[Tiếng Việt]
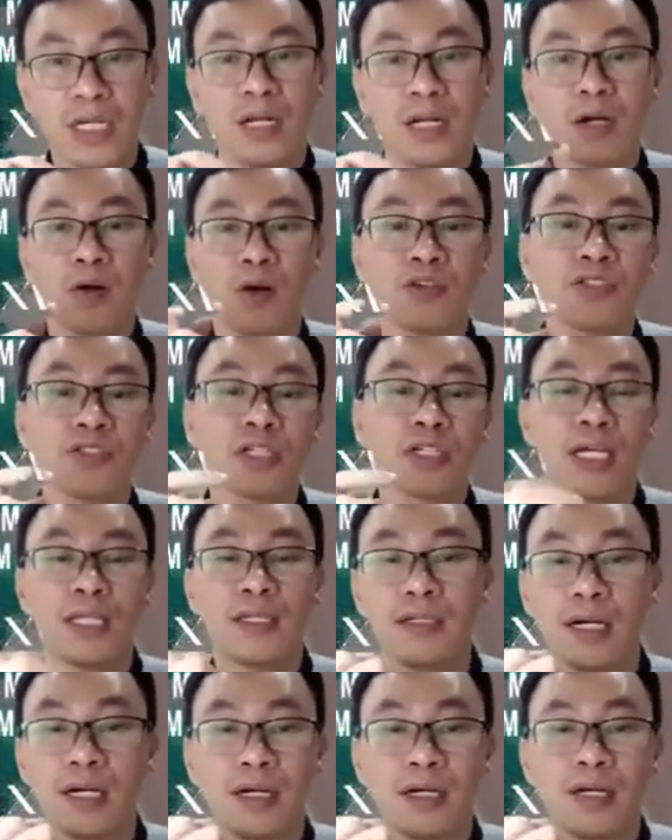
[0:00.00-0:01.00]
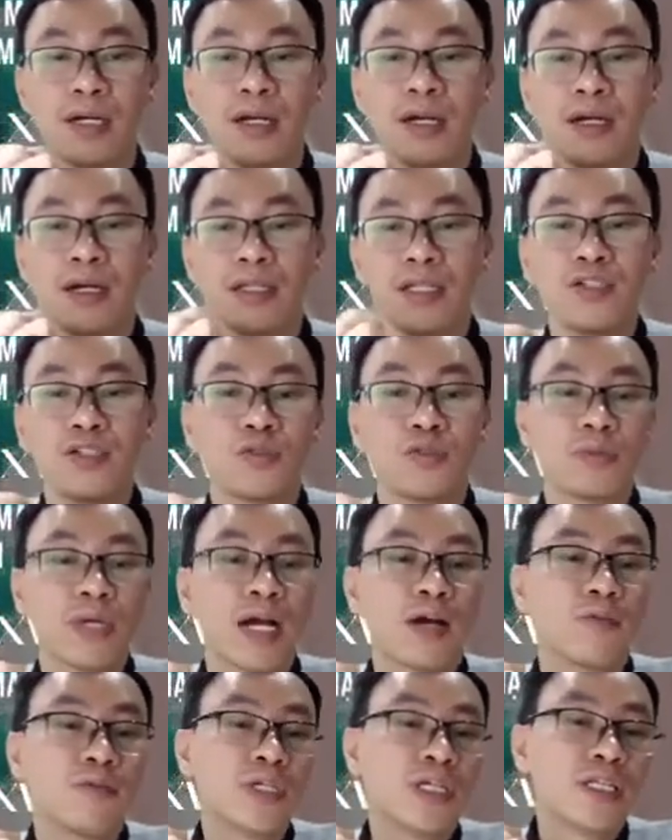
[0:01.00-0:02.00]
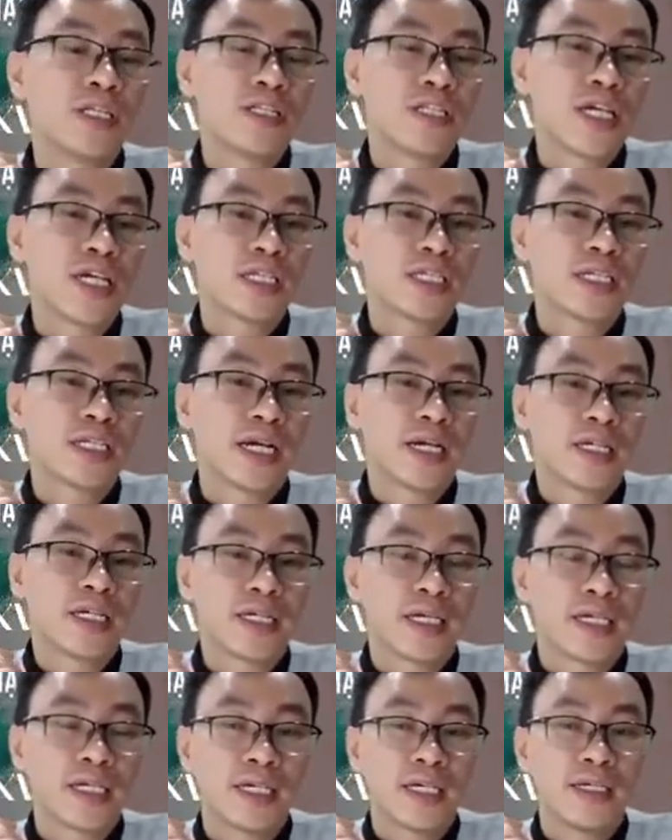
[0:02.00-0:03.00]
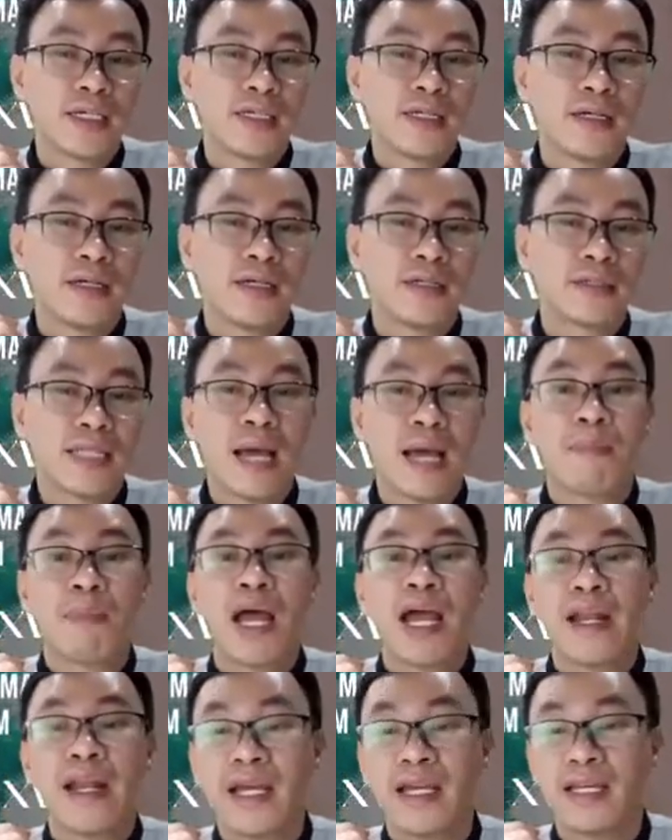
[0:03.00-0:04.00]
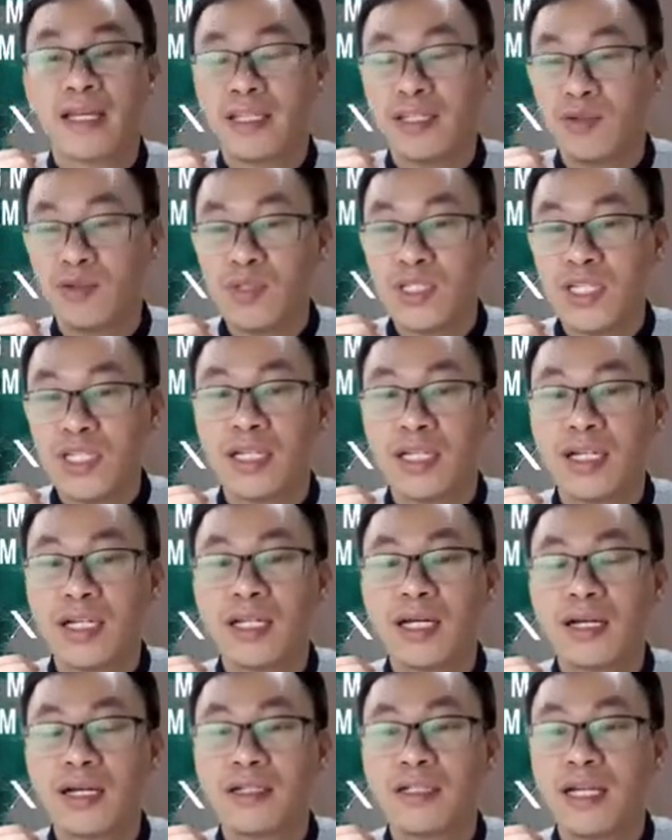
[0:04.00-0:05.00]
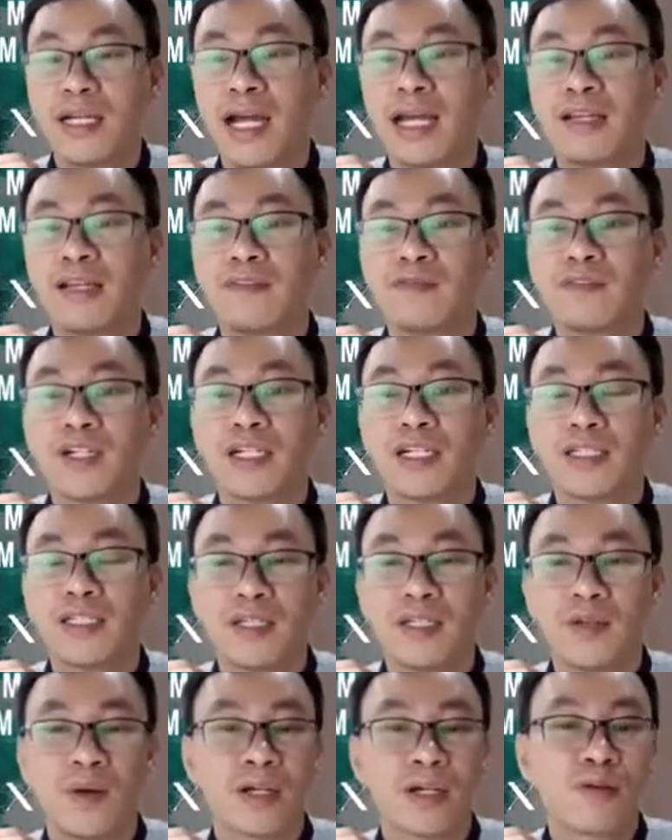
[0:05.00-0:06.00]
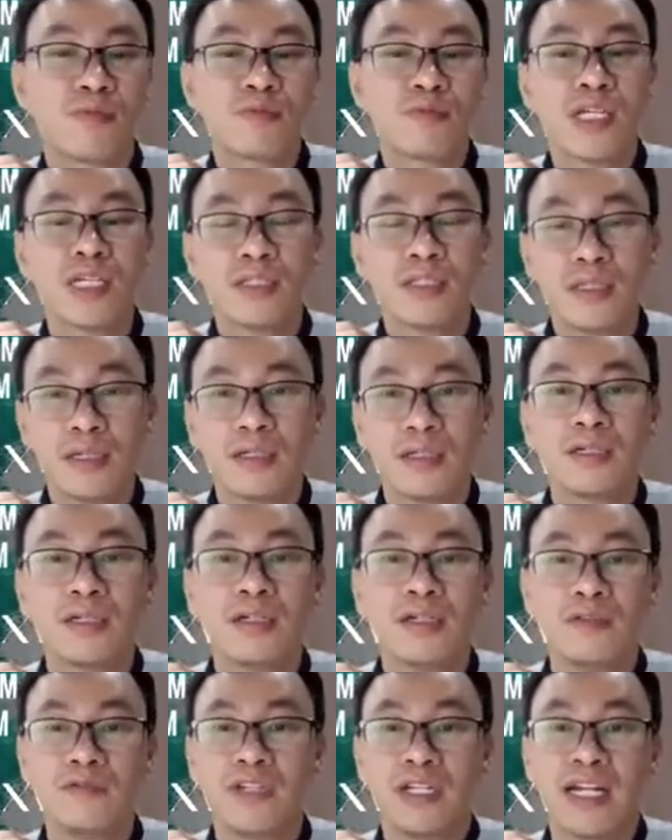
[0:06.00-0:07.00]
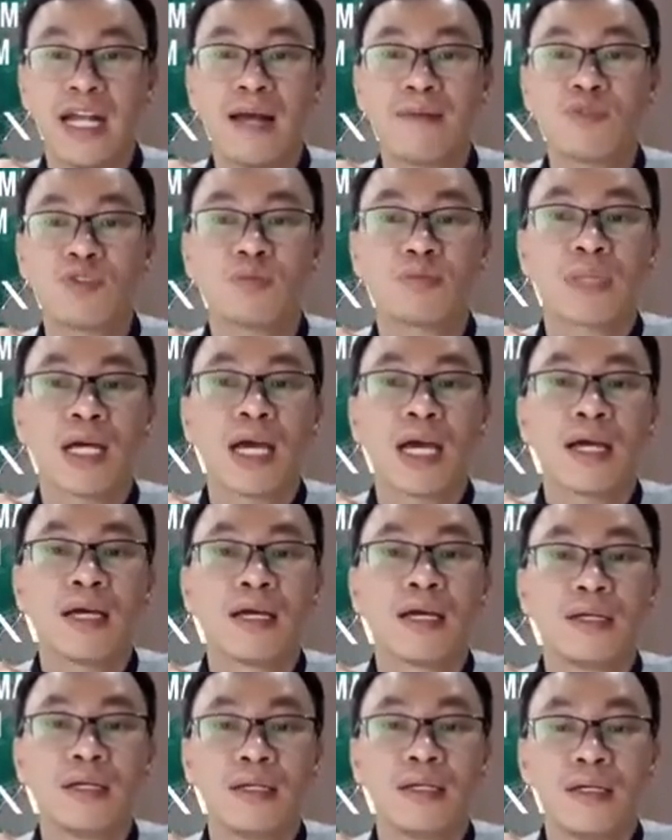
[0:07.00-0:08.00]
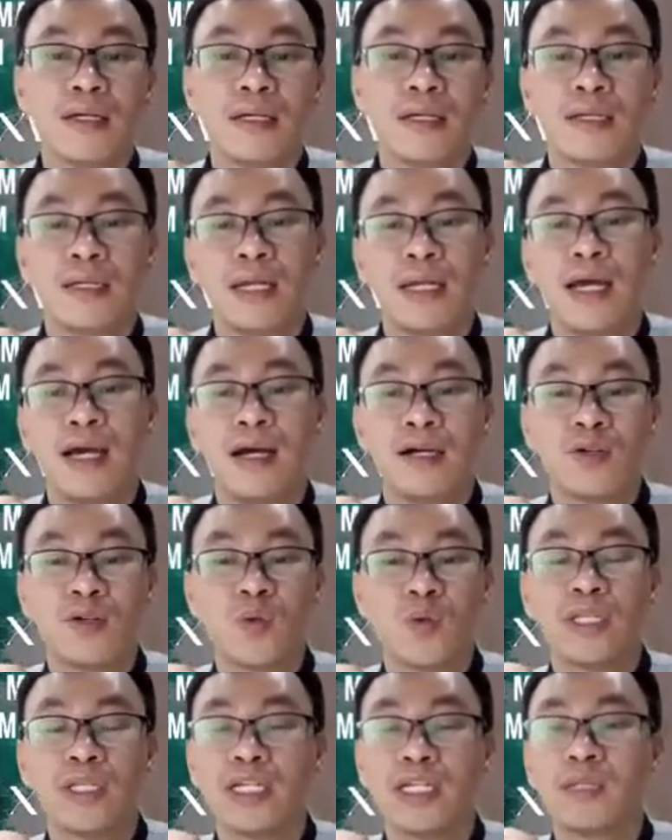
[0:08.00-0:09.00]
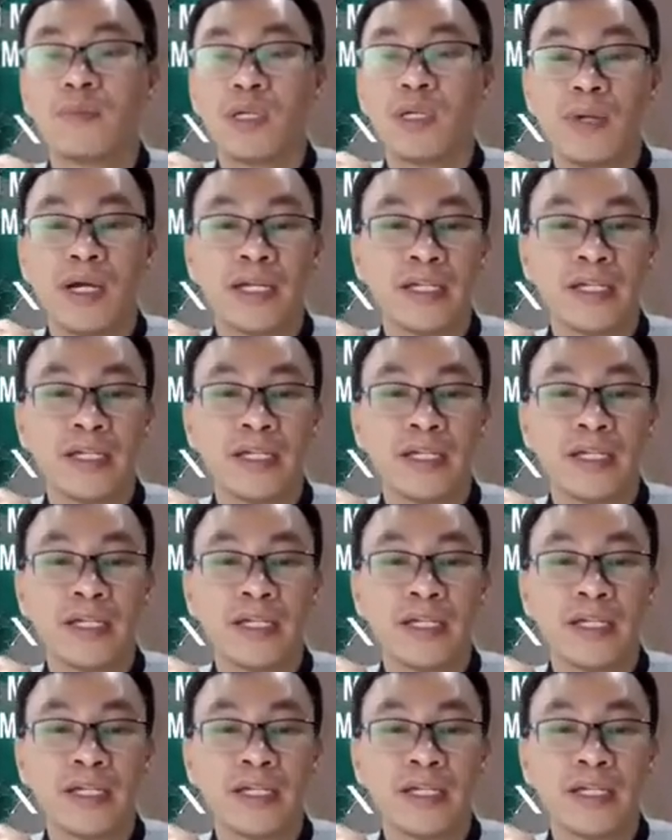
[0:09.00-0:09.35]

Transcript: tức là có sự kế thừa nhưng chúng ta cũng nhìn trên cái cái cái ờ, timeline này thì cũng sẽ thấy là người Anh vậy thì hoạt động chính ở Việt Nam chúng ta là ở cuối thế kỷ